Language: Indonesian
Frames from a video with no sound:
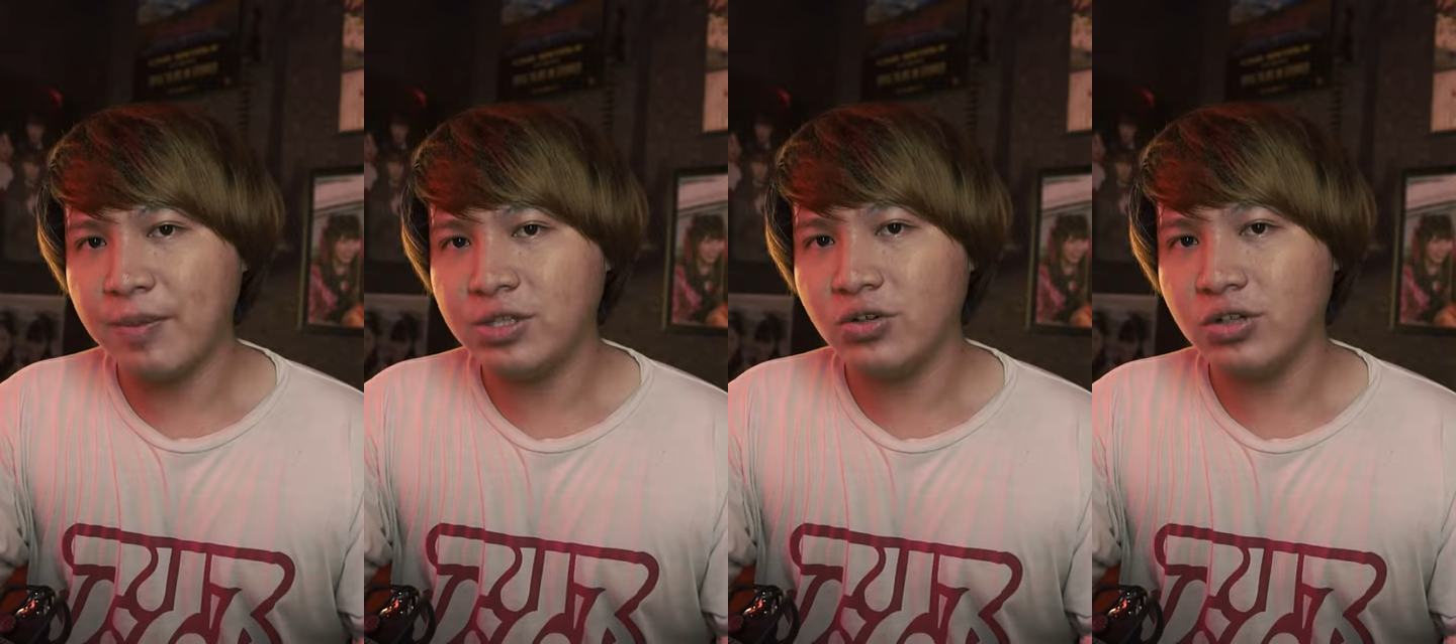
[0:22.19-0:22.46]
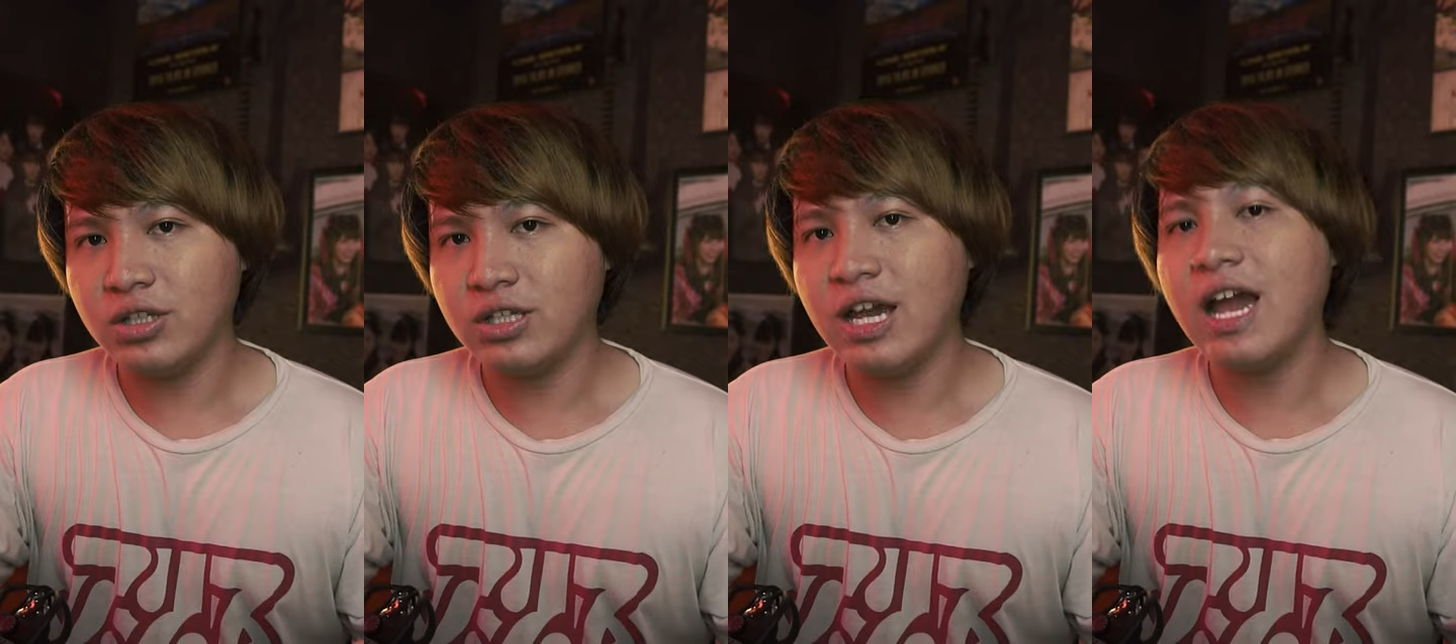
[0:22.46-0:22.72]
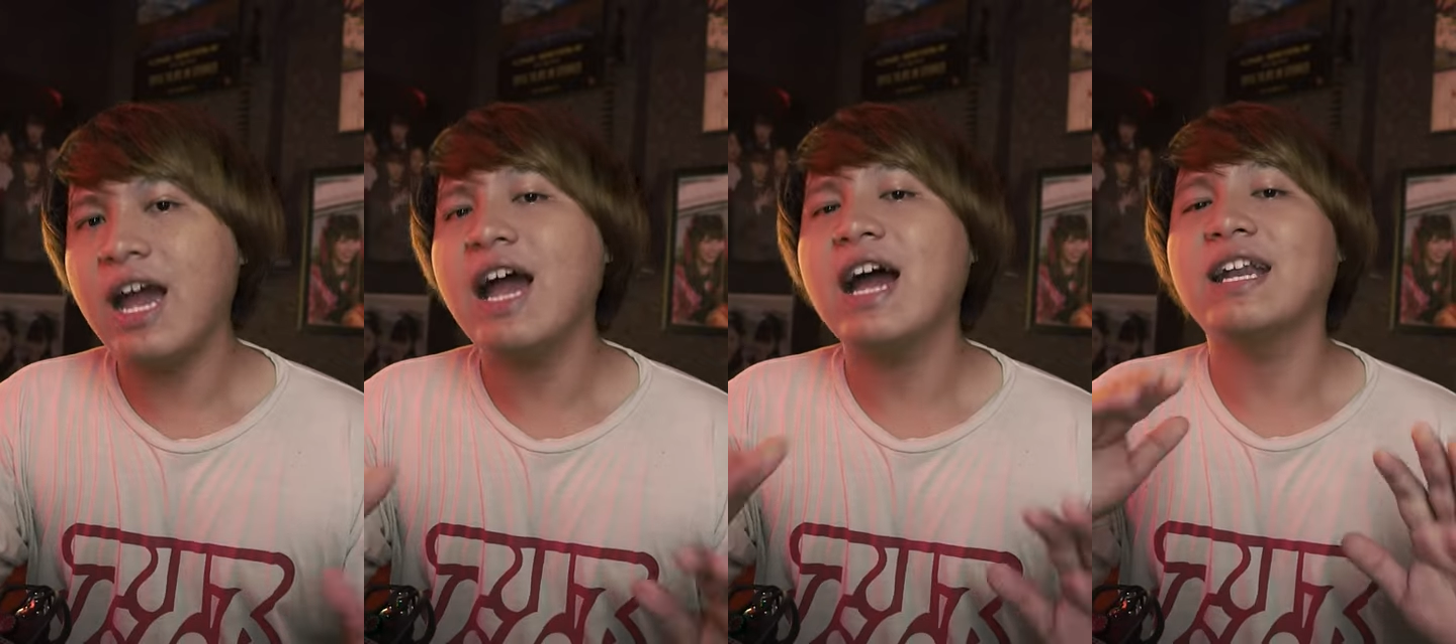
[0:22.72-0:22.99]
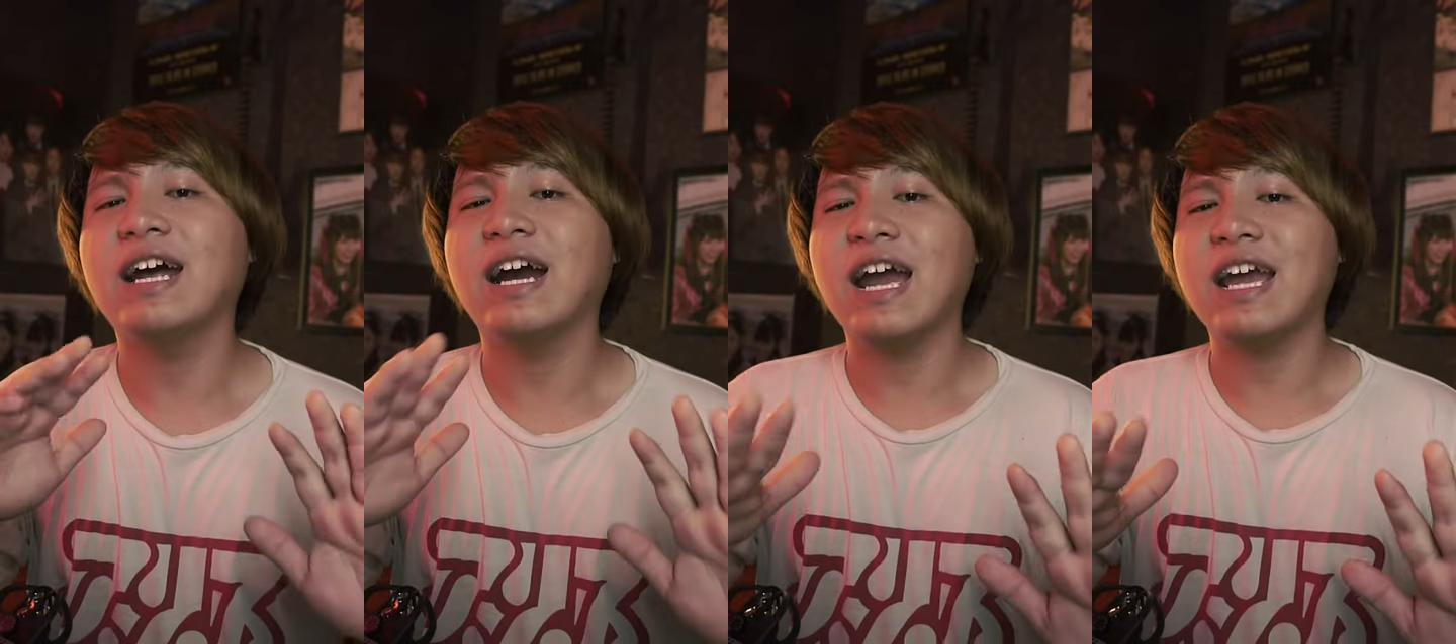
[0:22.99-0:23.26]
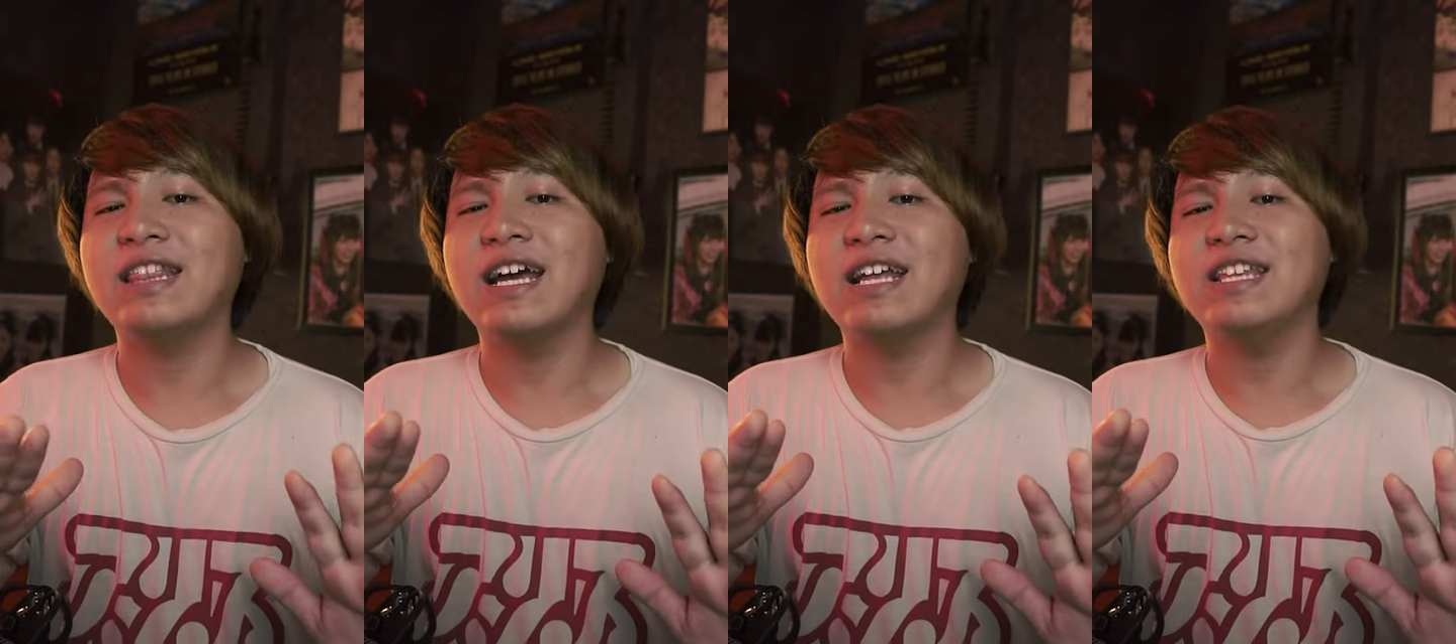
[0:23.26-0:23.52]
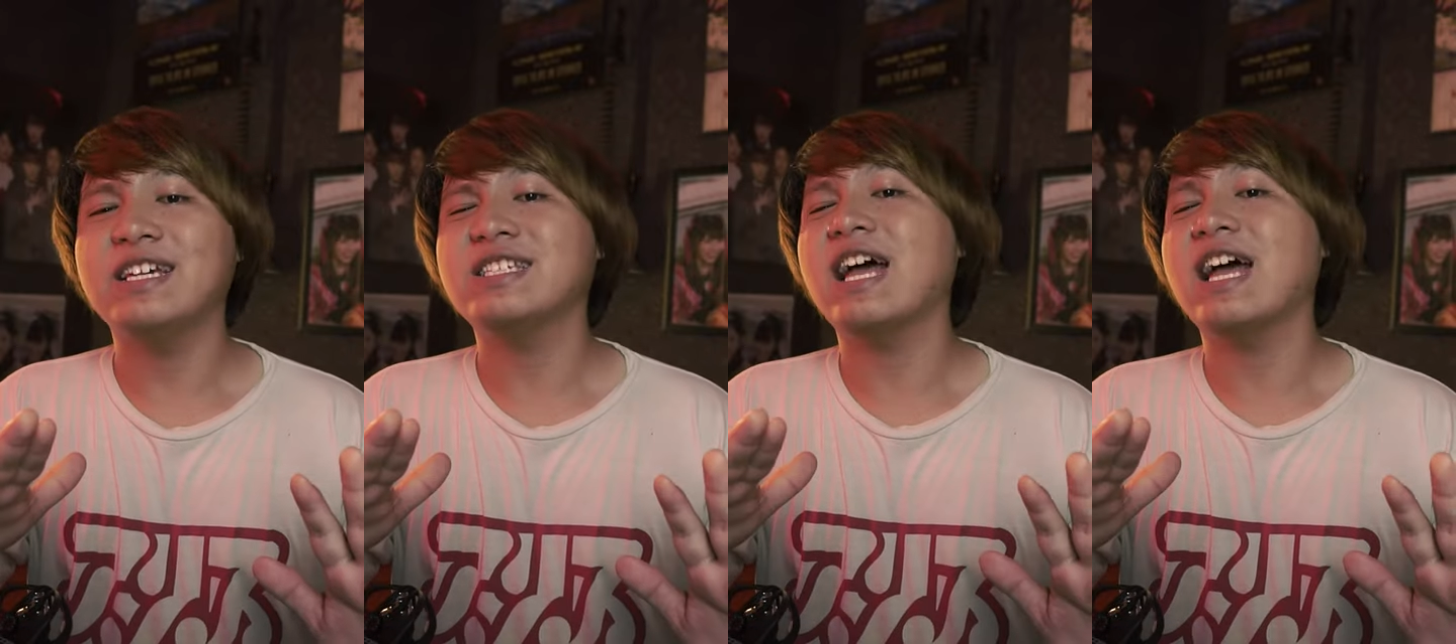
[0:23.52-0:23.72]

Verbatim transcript: episodenya ada kaitannya